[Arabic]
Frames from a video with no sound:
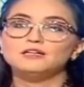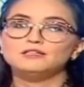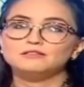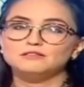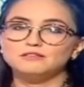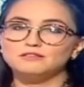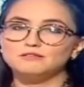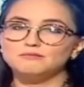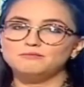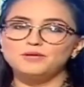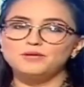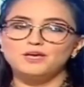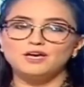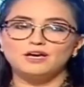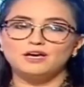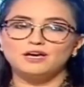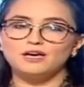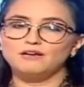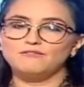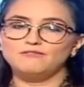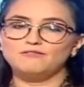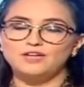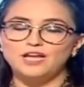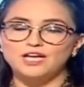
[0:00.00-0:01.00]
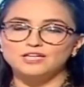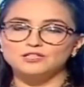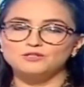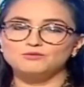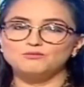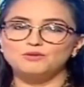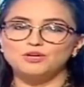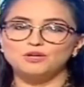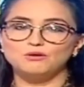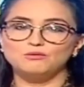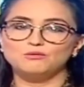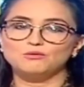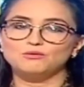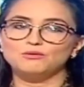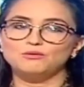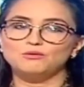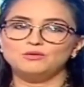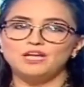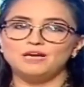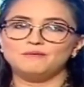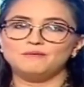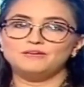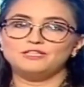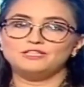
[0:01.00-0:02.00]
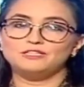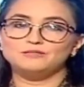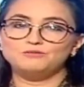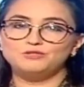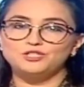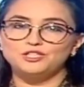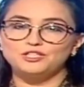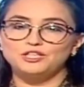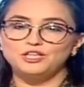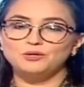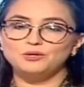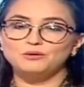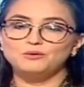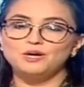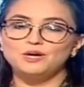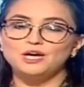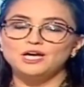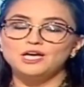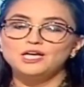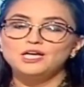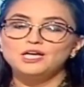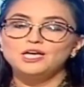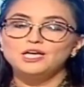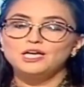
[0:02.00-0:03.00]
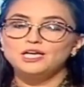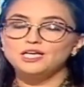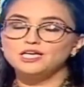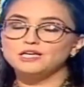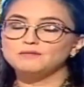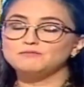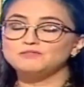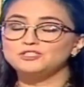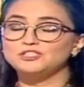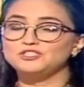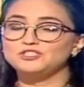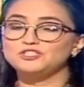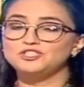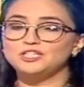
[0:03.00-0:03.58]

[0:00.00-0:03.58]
تتباع في الاسواق وكل اللاعبات تمشي تاخوها هي منين تجي